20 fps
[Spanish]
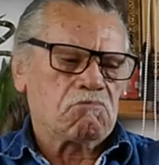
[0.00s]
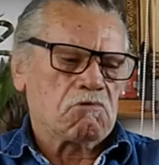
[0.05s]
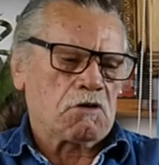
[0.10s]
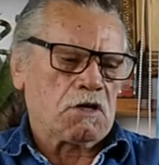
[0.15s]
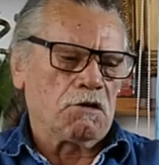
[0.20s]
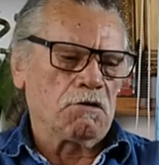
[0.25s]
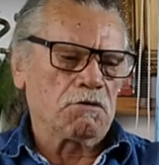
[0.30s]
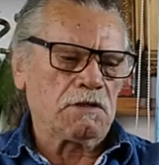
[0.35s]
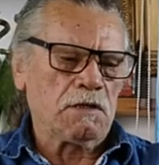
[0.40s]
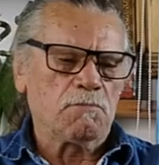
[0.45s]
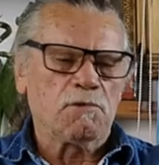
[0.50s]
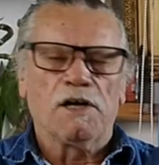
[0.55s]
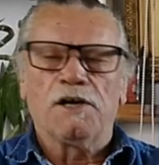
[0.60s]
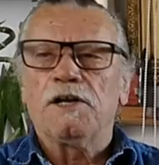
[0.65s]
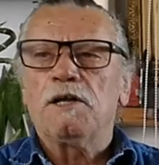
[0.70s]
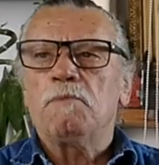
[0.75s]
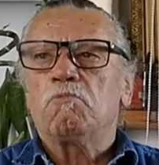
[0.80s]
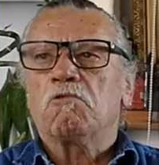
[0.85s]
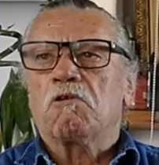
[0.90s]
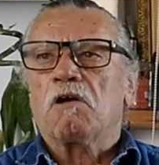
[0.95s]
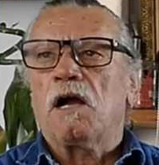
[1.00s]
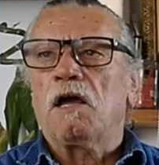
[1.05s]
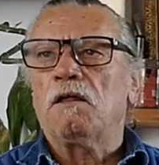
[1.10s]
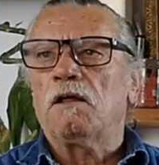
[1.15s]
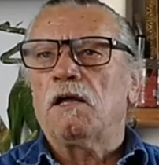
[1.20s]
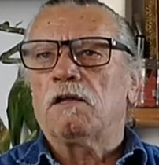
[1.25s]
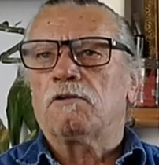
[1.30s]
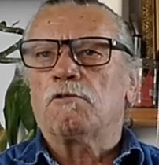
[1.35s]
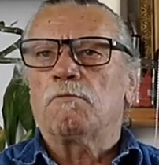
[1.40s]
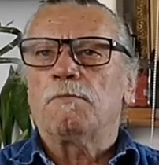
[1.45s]
Porque no estamos en época.
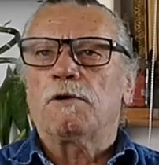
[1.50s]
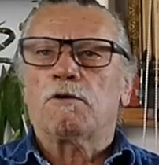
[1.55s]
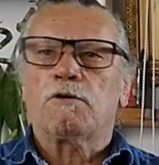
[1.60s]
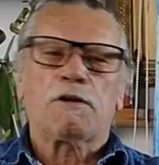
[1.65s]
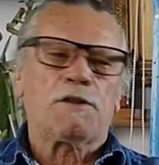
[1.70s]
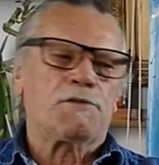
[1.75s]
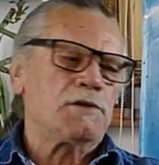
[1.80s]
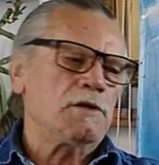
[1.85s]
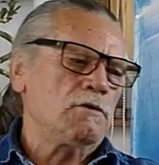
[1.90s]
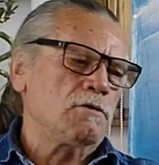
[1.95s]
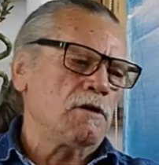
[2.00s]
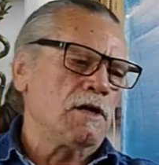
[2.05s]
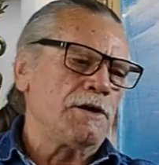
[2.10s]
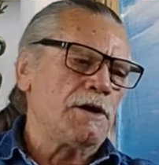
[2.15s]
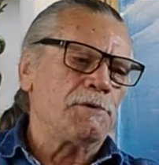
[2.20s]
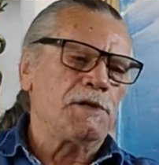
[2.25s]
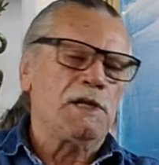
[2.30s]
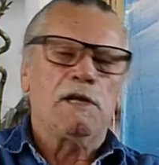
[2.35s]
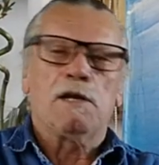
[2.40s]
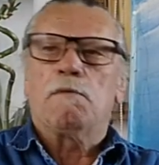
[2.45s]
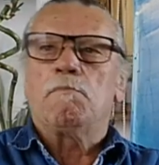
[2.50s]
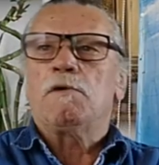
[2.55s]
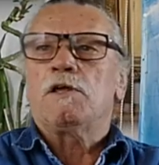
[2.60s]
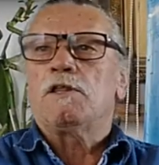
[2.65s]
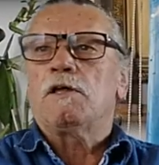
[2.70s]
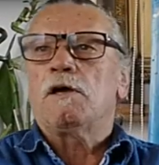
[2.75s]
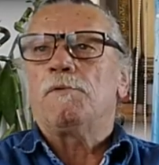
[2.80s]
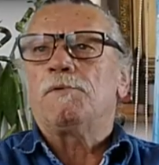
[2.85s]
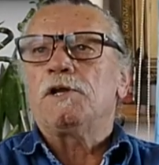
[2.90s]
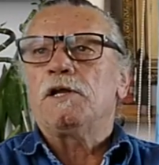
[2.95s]
Eh, esto es mejor hacerlo en abril. En el mes
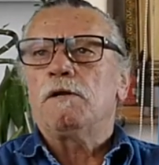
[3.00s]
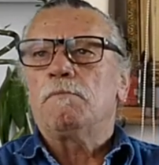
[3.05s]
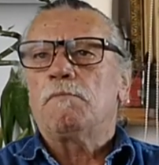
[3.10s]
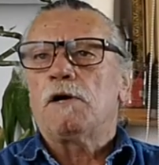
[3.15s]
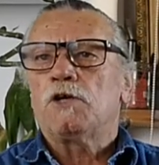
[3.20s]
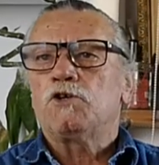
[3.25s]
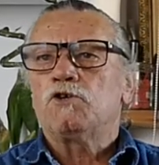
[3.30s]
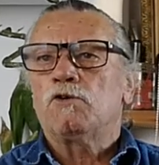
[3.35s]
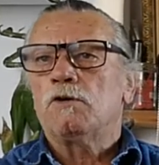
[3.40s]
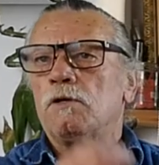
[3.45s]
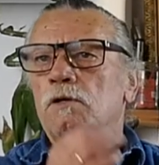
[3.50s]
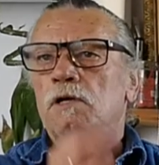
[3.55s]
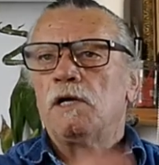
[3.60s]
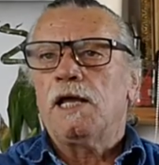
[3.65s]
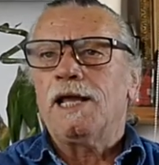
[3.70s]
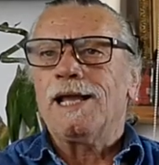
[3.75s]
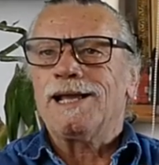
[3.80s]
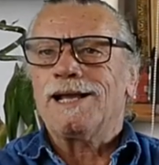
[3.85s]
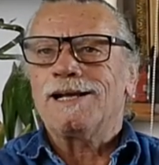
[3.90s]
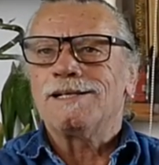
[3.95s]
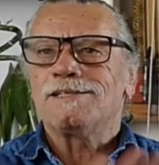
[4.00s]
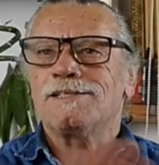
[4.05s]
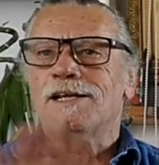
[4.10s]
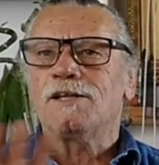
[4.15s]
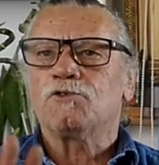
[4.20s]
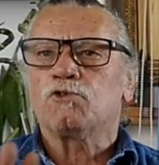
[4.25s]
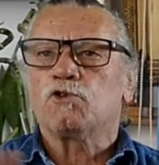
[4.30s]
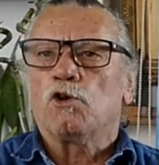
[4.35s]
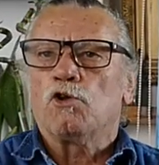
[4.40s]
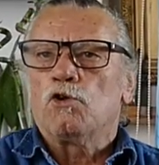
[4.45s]
de abril, mayo,
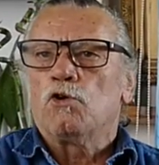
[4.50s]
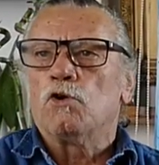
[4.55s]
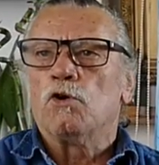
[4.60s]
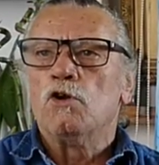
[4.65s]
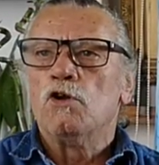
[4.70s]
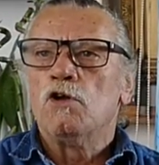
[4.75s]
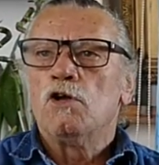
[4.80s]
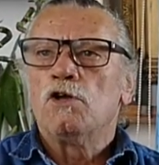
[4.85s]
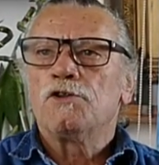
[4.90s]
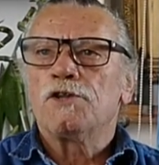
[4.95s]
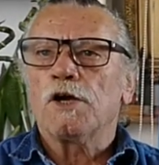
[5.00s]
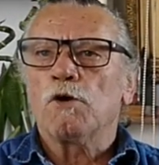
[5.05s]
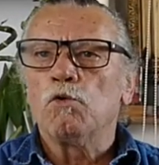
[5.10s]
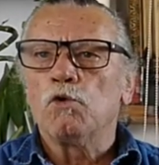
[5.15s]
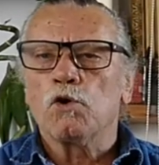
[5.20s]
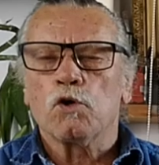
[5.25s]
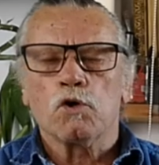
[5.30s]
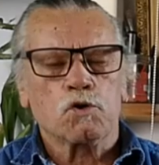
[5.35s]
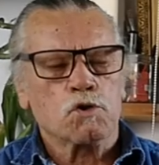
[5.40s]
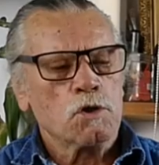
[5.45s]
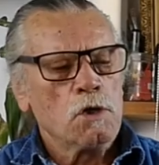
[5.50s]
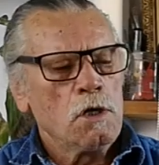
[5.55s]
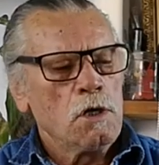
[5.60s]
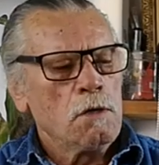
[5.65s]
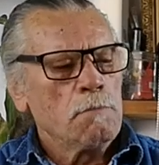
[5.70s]
enganchan todo, seguros.